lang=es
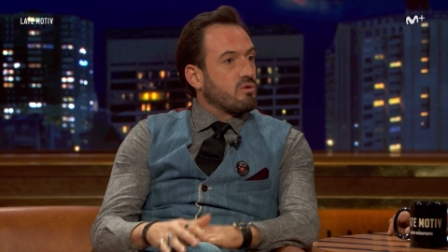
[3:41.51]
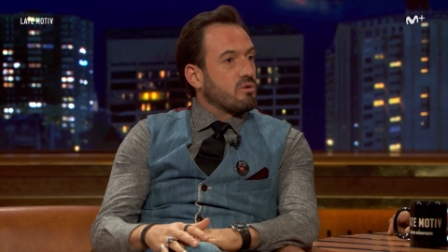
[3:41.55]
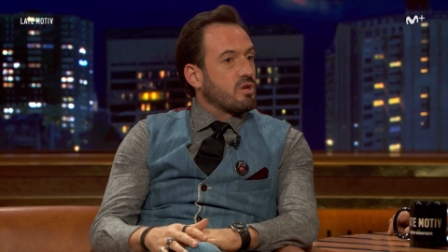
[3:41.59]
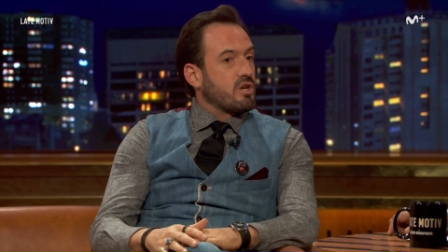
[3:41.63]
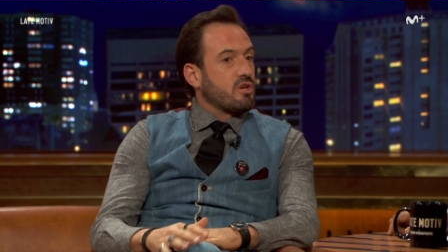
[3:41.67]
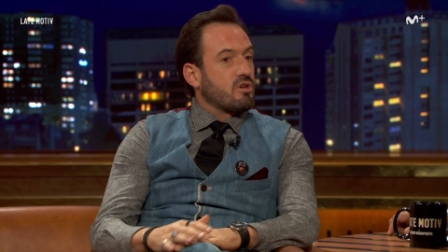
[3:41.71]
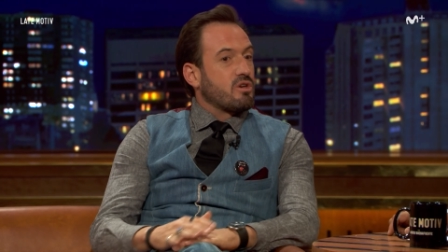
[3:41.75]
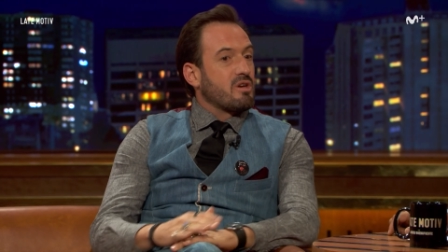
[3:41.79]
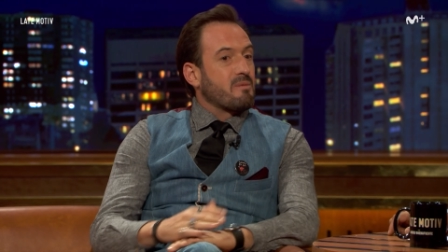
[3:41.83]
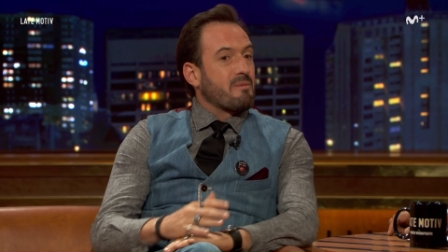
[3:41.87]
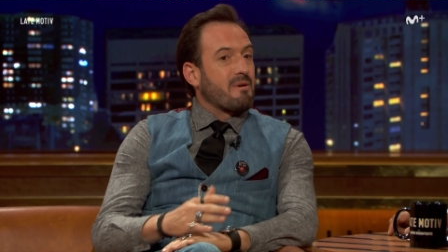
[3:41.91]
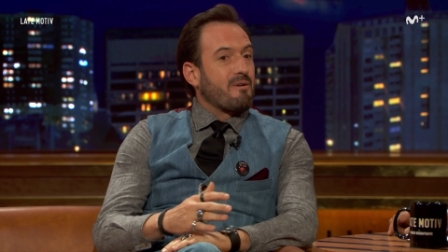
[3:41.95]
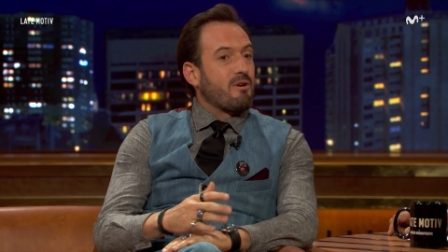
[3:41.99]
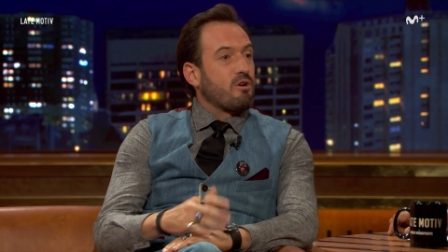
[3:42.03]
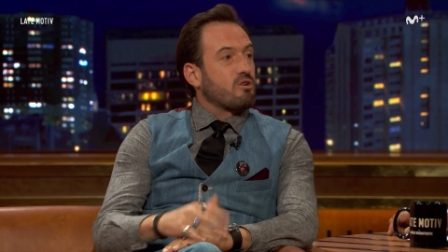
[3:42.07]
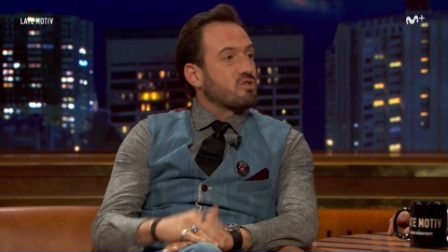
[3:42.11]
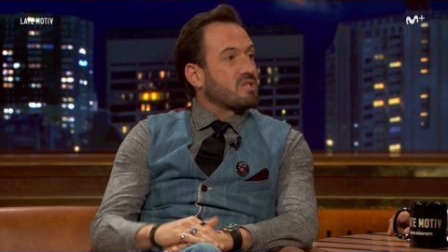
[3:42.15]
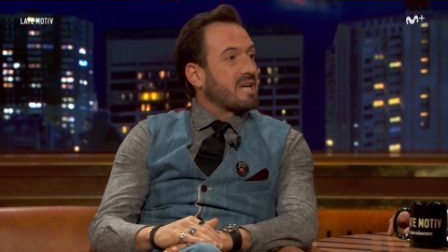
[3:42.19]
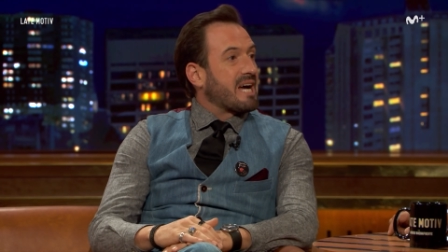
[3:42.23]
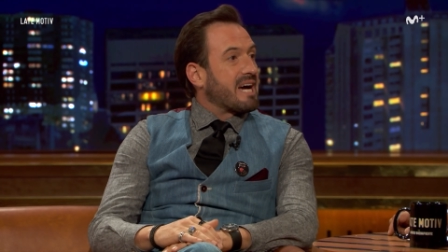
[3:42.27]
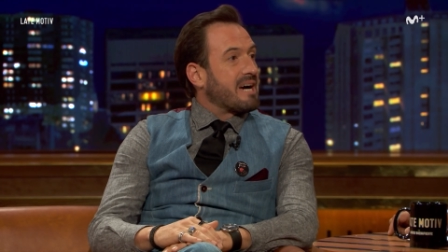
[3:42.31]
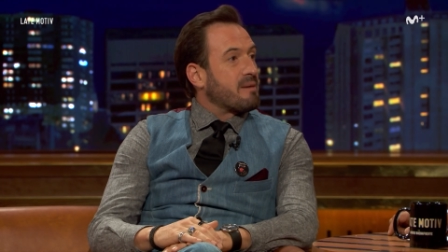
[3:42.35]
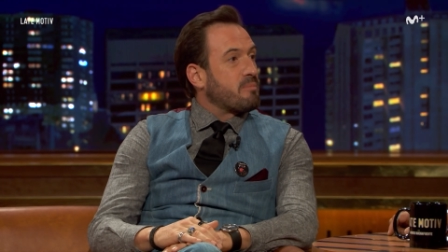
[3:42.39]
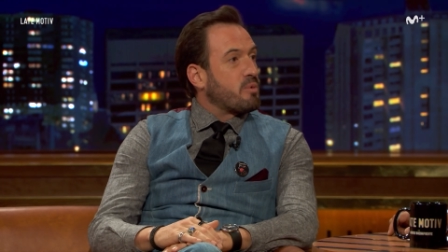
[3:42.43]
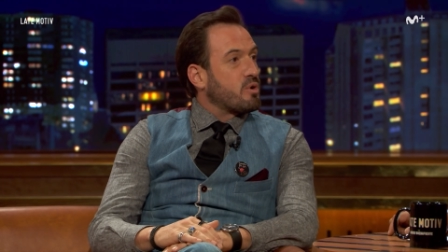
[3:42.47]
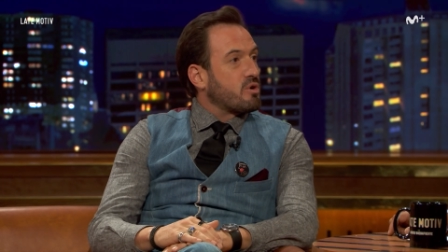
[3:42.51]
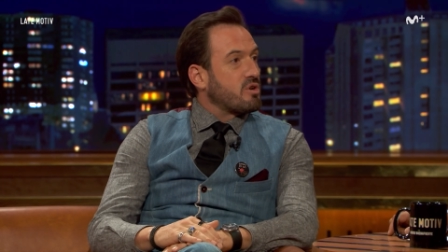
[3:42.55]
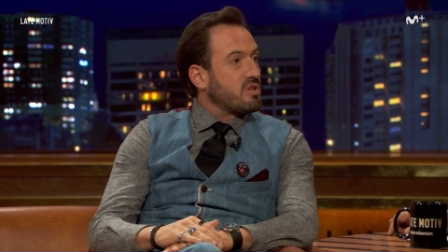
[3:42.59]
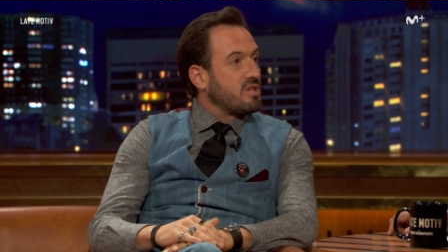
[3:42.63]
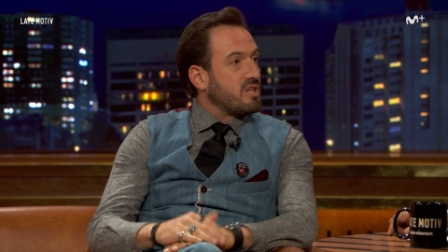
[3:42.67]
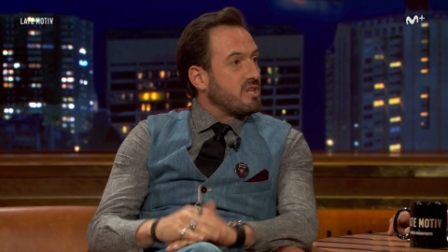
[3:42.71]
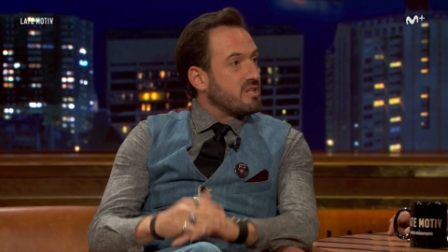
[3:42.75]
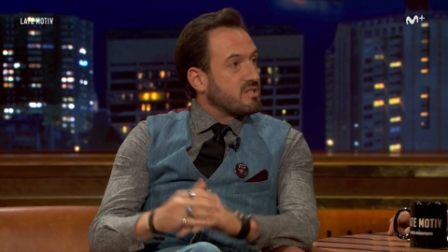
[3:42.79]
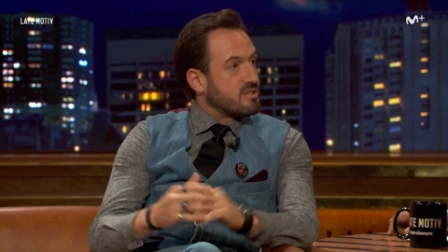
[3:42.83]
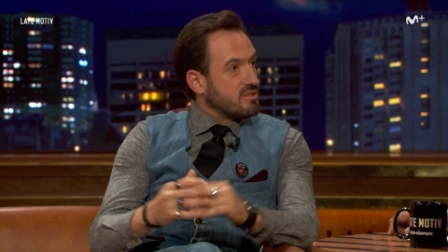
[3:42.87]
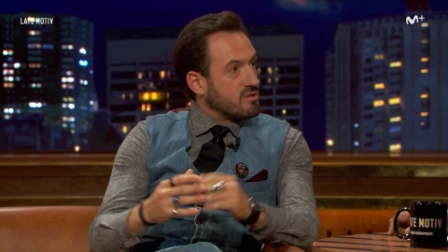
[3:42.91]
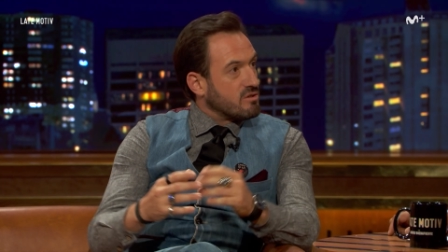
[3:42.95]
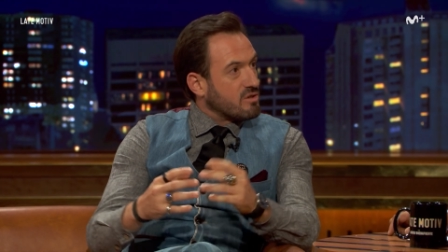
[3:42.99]
que yo llamaba los
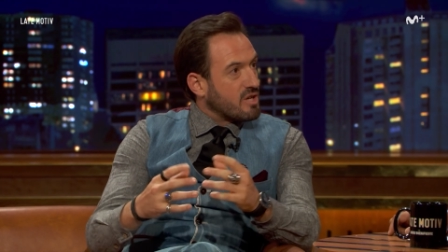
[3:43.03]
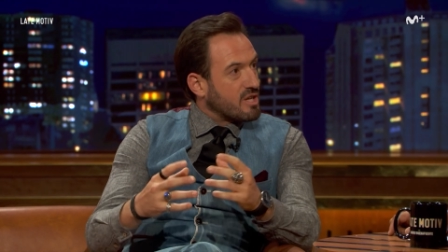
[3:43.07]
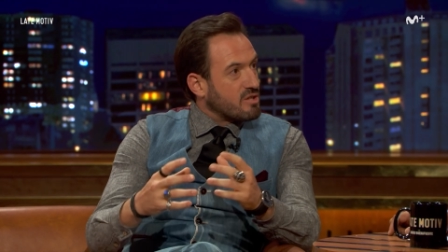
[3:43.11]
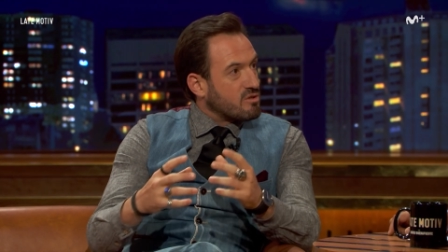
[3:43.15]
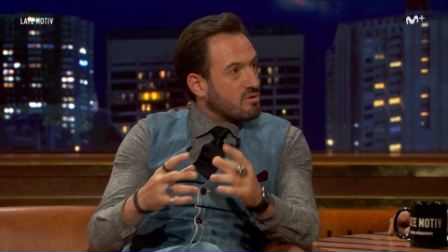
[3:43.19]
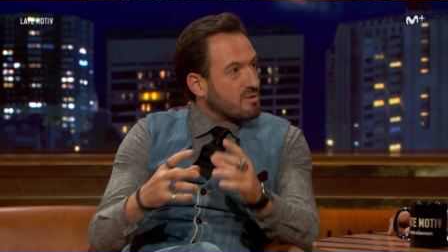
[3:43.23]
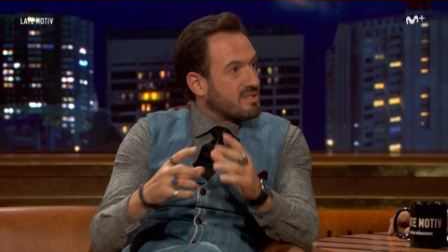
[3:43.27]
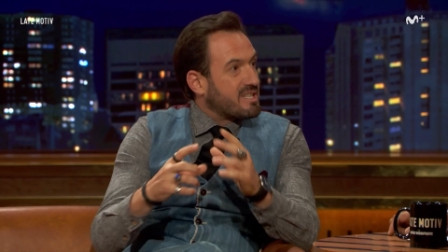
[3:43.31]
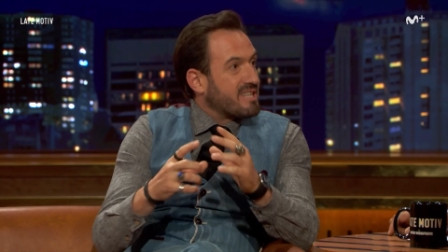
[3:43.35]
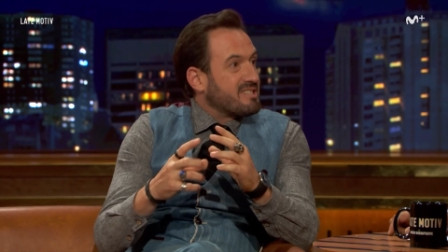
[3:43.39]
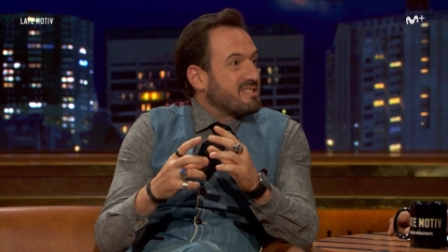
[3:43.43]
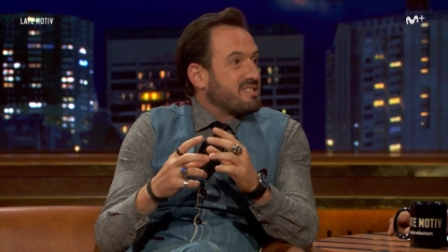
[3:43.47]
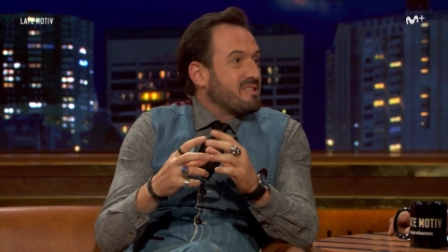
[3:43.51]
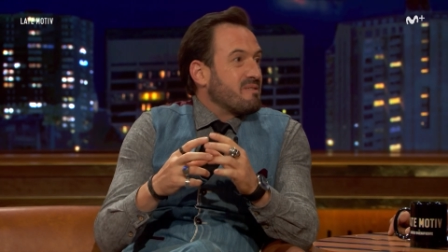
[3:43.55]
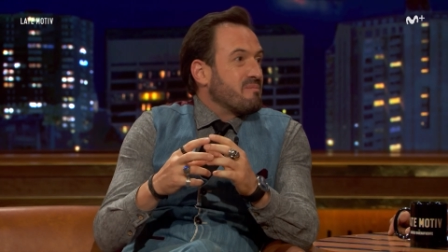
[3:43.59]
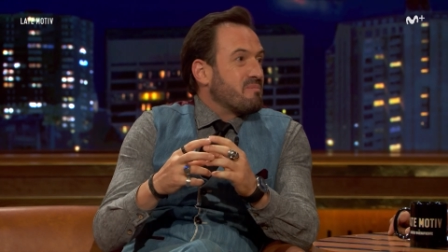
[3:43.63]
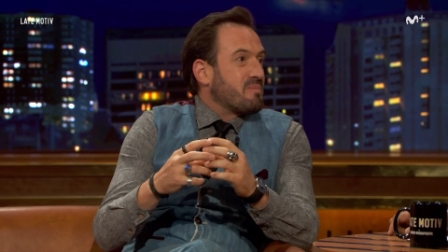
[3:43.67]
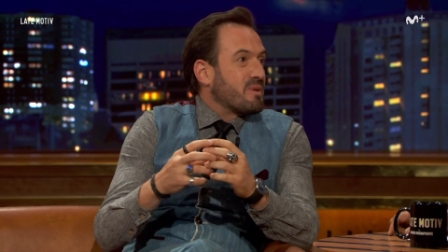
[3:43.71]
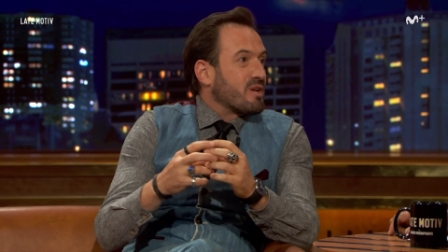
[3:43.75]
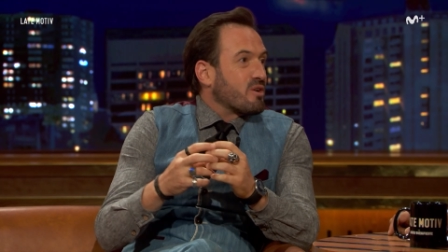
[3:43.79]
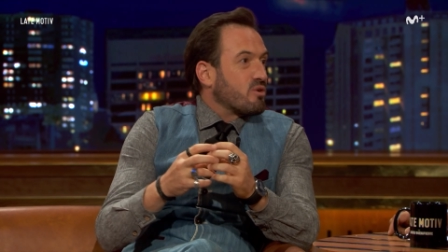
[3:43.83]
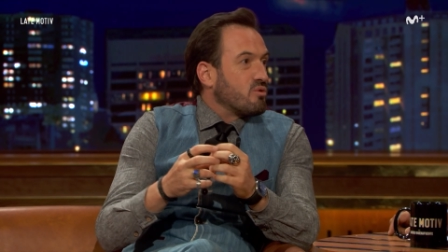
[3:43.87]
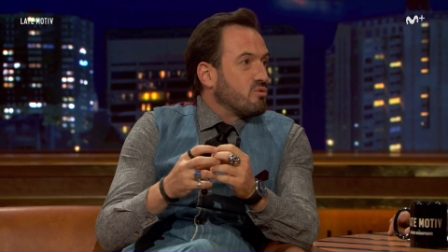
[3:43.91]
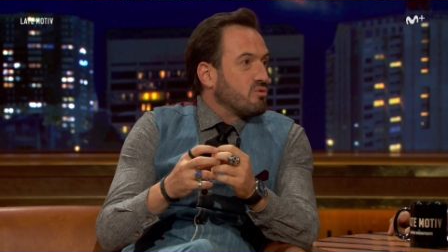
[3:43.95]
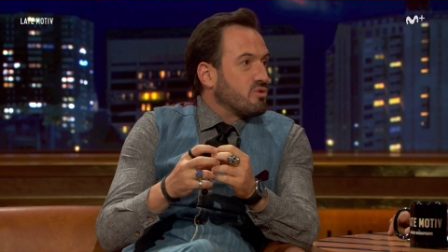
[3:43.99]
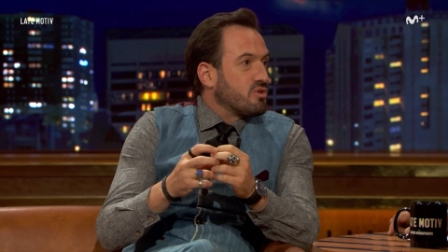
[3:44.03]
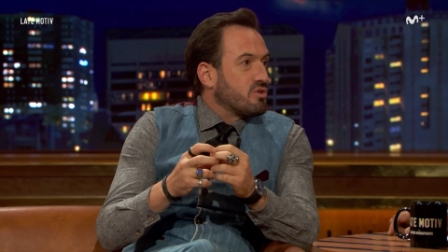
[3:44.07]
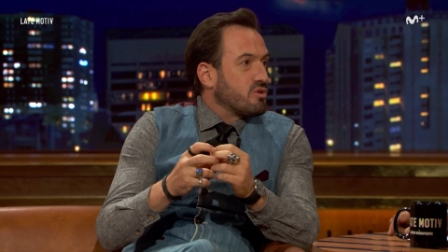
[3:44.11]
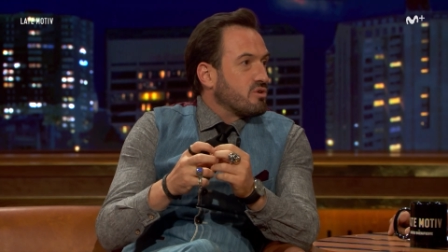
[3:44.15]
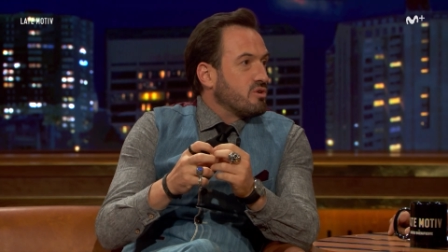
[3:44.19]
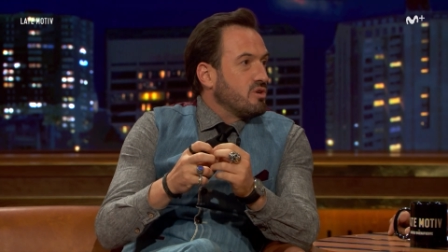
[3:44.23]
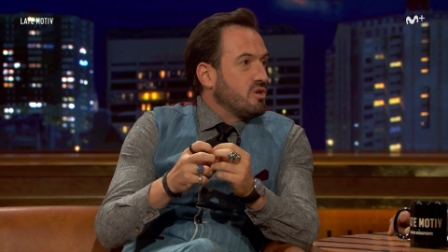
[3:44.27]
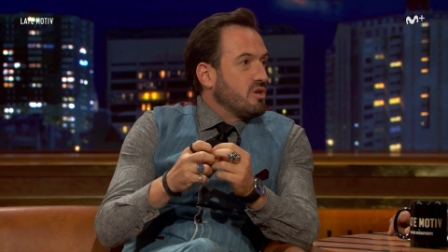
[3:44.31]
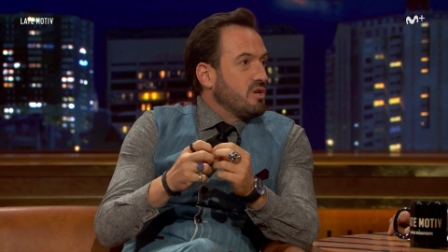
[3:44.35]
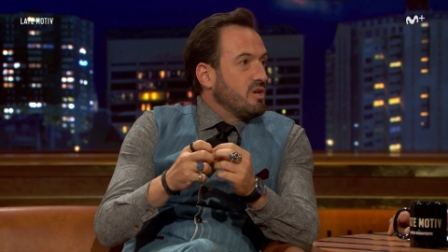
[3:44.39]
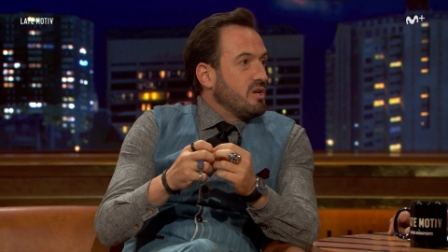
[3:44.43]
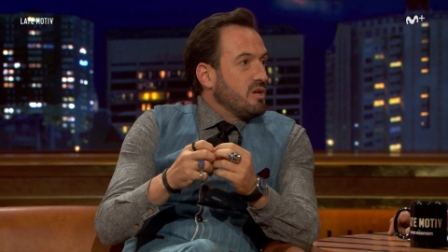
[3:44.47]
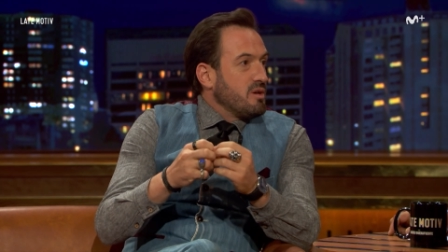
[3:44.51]
agapornis, ¿no? Que estos están siempre
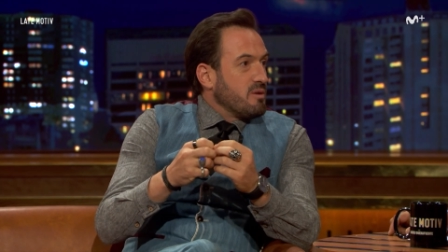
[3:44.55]
juntos.